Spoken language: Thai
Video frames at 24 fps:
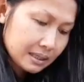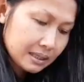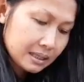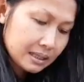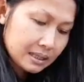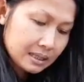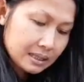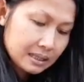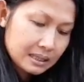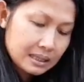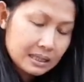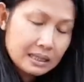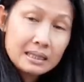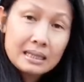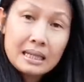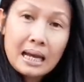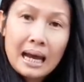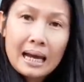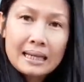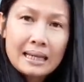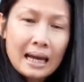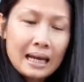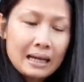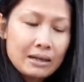ที่ที่ยา
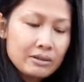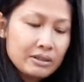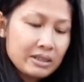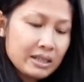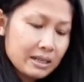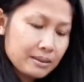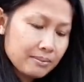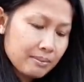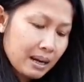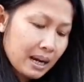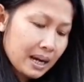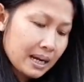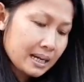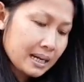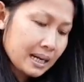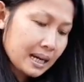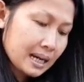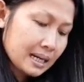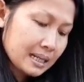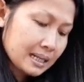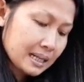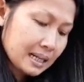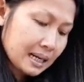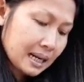ยยายเขาเขียนมาให้นะ
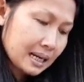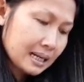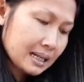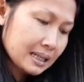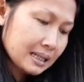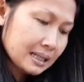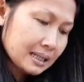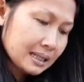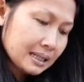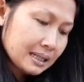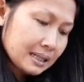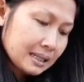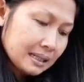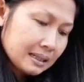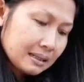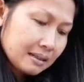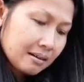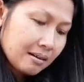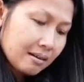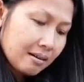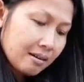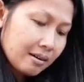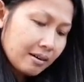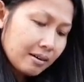เนี่ยนะ
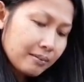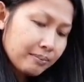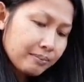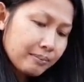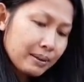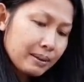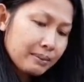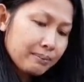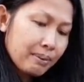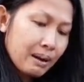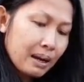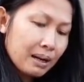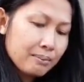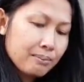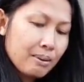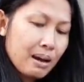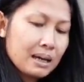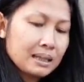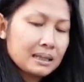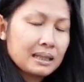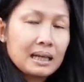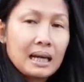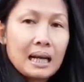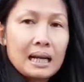ก็เป็นพันผั
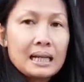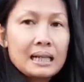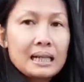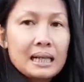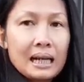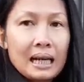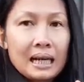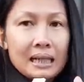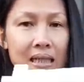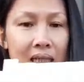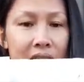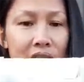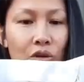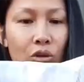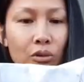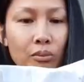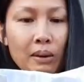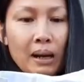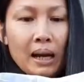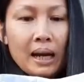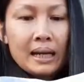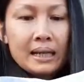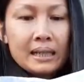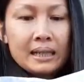กทั้งนั้นเลยนะคะ ที่ส่ง
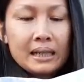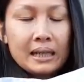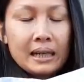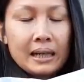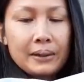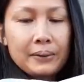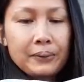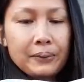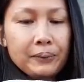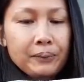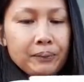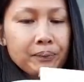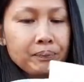มาให้เนี่ยนะ